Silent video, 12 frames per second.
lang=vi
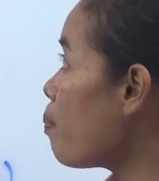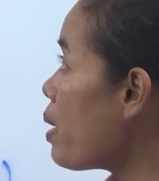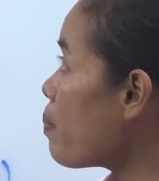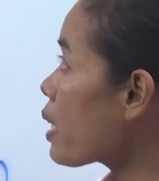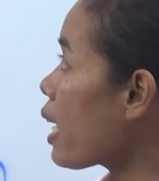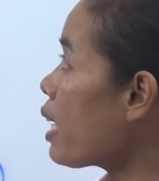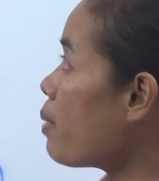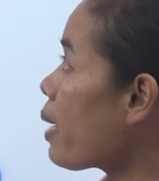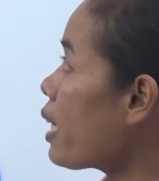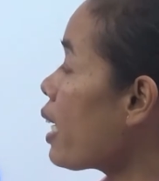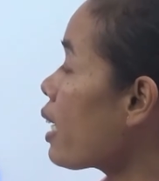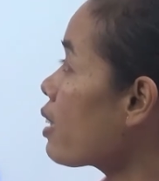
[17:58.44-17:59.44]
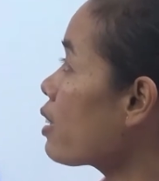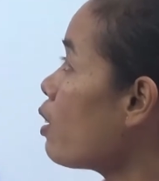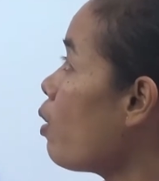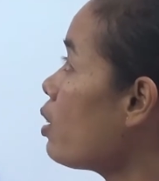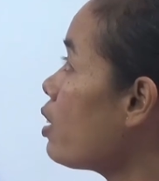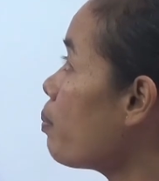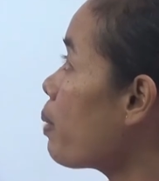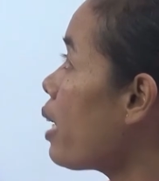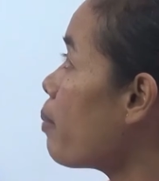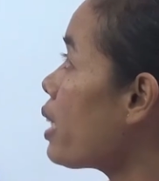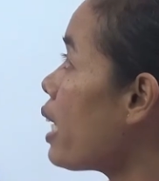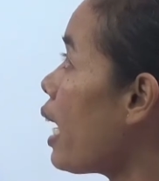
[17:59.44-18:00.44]
bẹ prai này prai thà hàng chồng nhưng
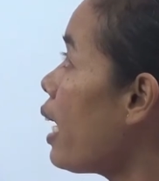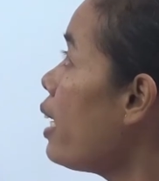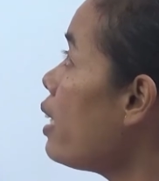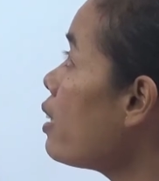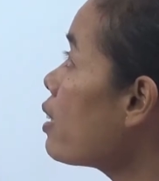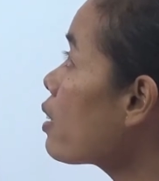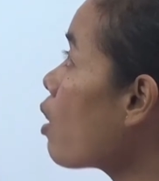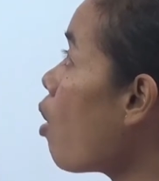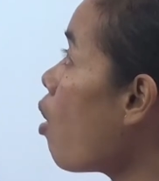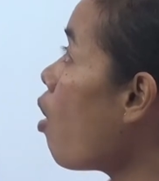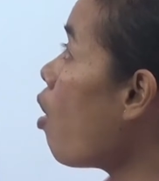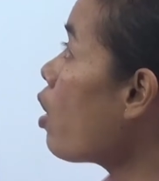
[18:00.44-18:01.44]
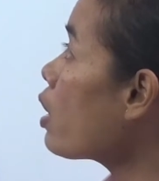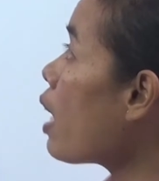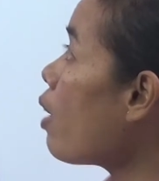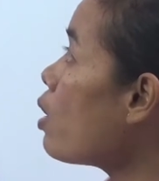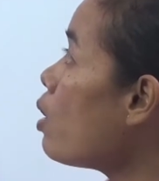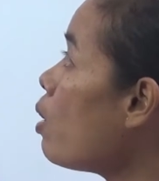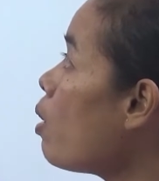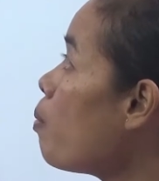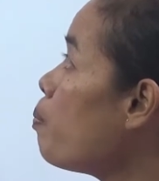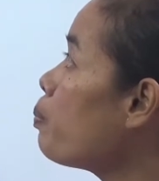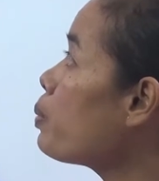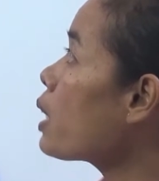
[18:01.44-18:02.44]
prai mệt đấy to đòi
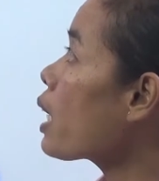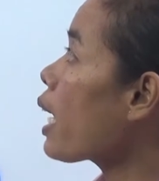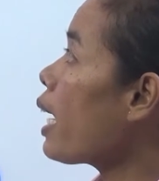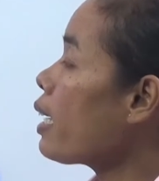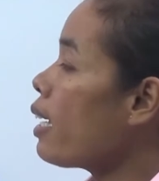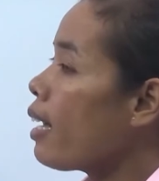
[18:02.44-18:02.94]
lốp sạ